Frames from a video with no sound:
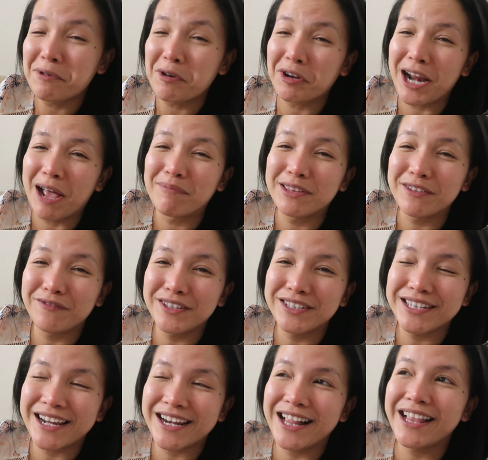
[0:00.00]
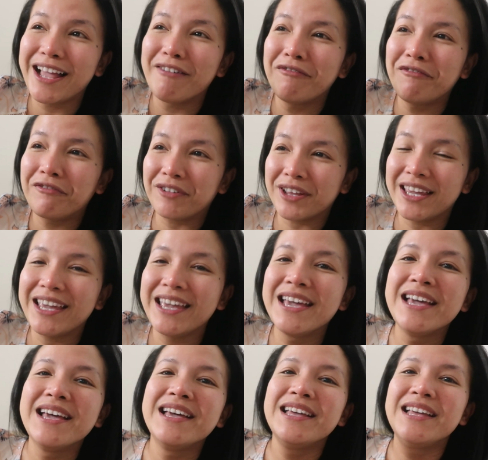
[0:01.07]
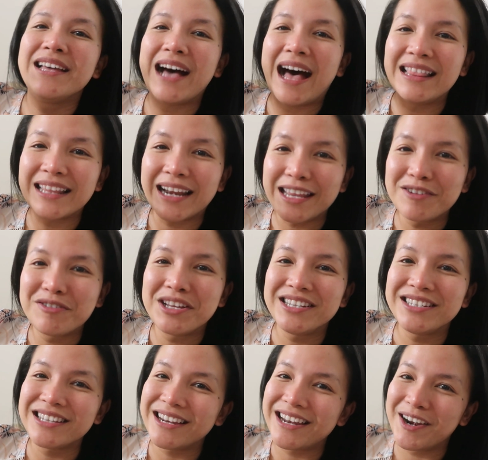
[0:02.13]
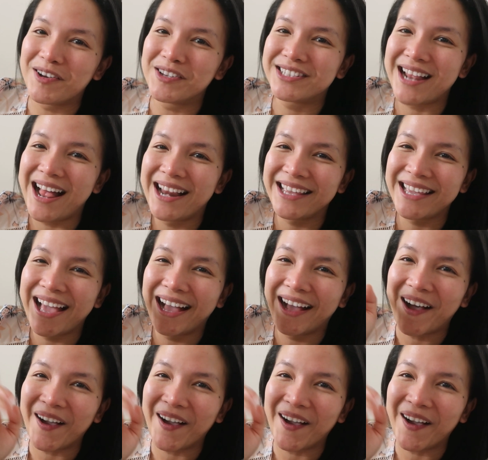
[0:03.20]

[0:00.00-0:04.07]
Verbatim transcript: program TV channel yang free antara Indonesia dan Australia.